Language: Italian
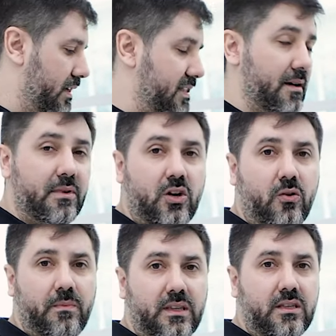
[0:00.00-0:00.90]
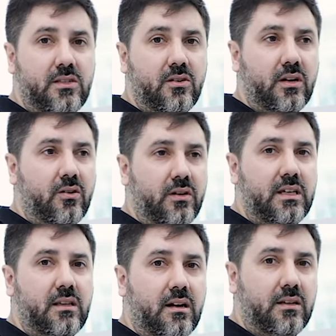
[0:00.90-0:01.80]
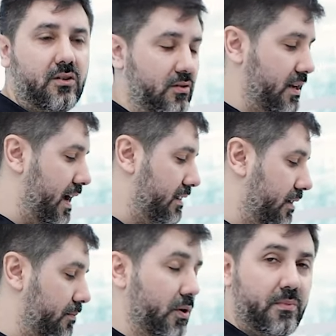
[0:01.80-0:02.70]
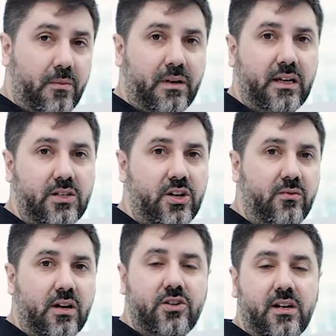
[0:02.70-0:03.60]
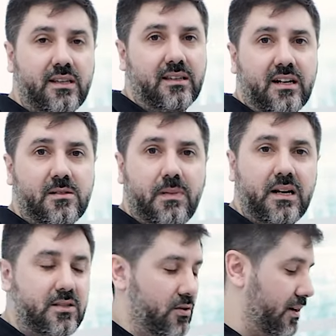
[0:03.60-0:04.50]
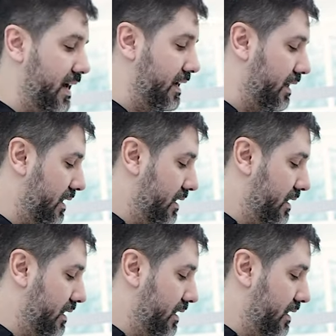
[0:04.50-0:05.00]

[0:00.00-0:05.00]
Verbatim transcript: e siamo in competizione con internet e con gli altri proprio perché c'è una certa trasparenza online